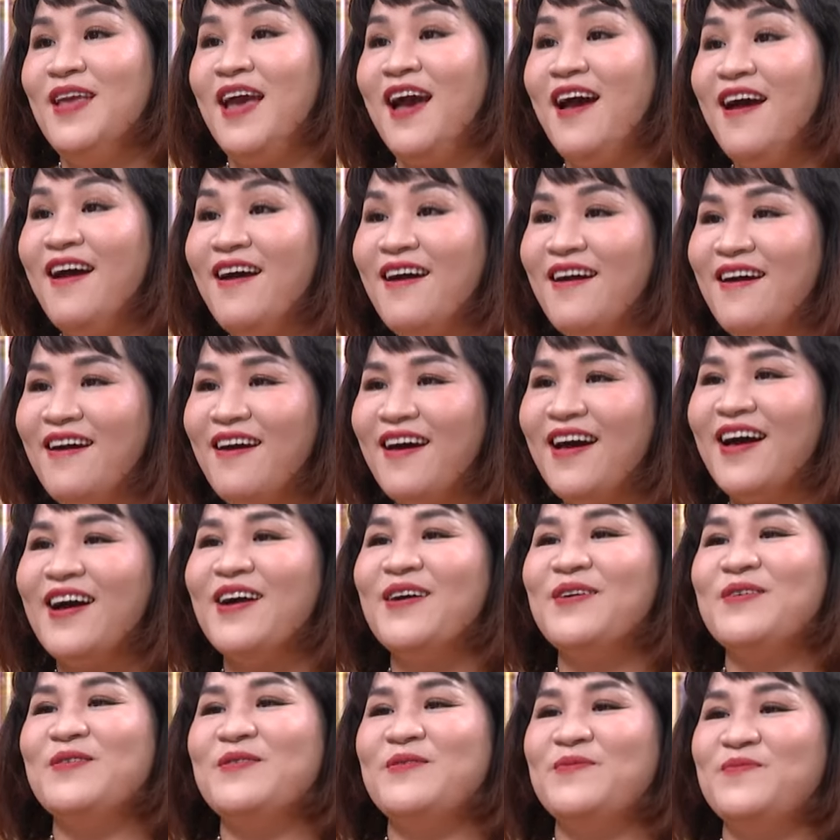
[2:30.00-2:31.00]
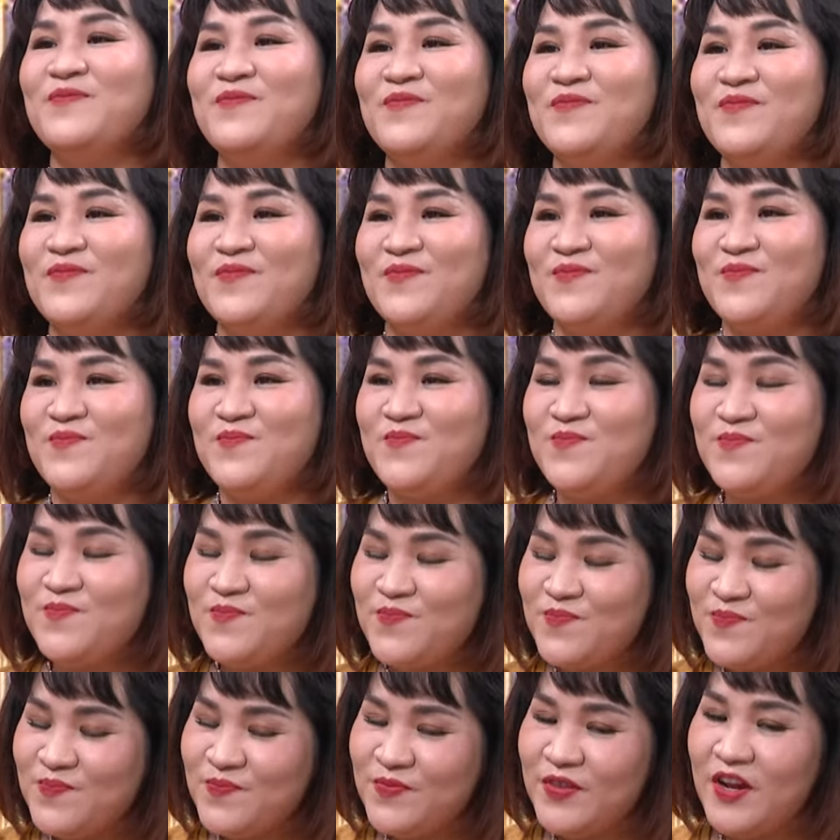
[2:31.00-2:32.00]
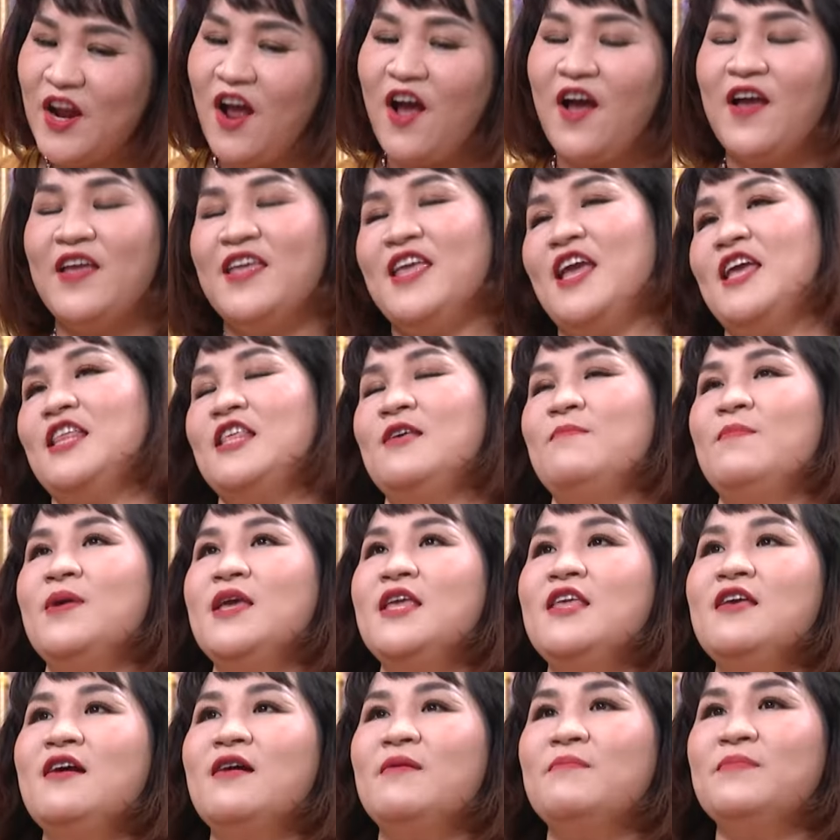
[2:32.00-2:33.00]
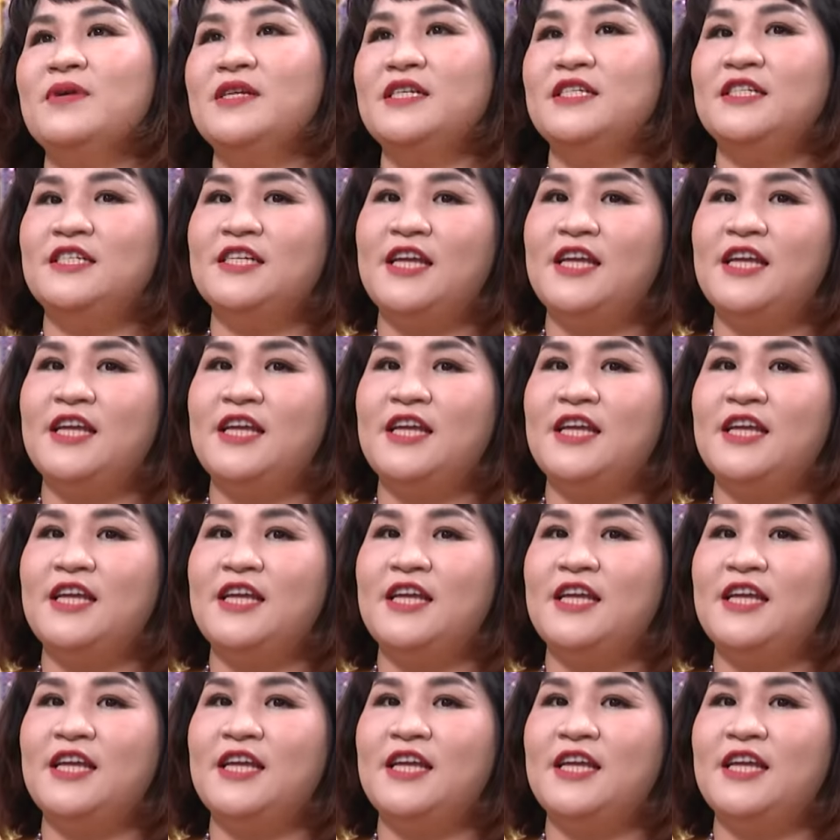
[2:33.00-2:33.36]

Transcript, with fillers: yeah. Dạ. sáng sang sạch ừ, rồi vậy thì bây giờ mình